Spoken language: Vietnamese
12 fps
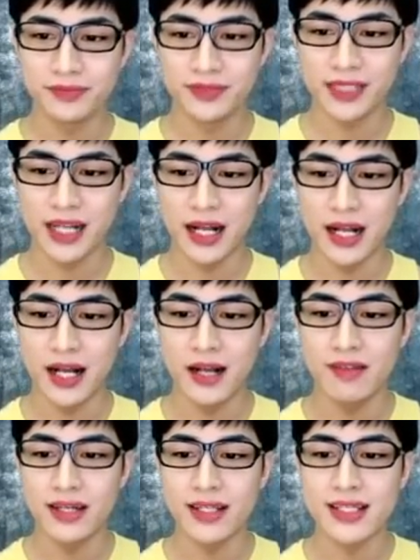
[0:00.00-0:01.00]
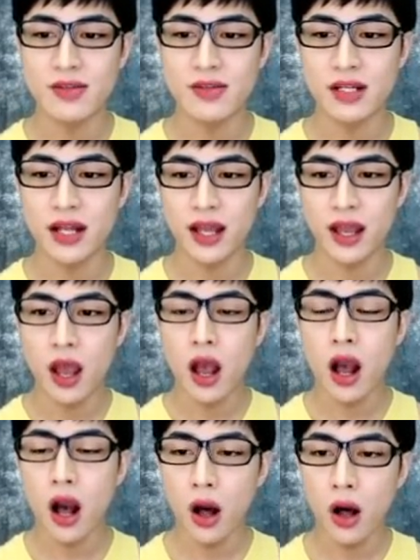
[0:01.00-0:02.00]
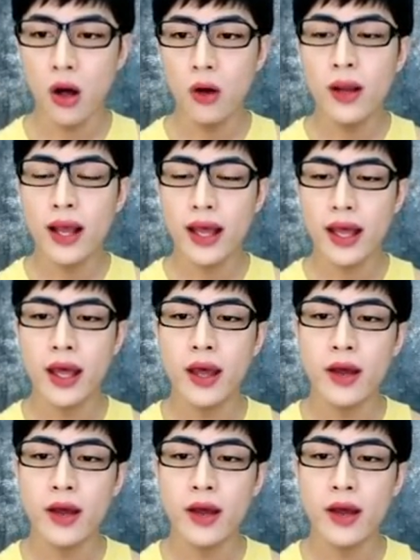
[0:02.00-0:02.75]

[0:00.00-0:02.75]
đó, và đến dạo giữa này O L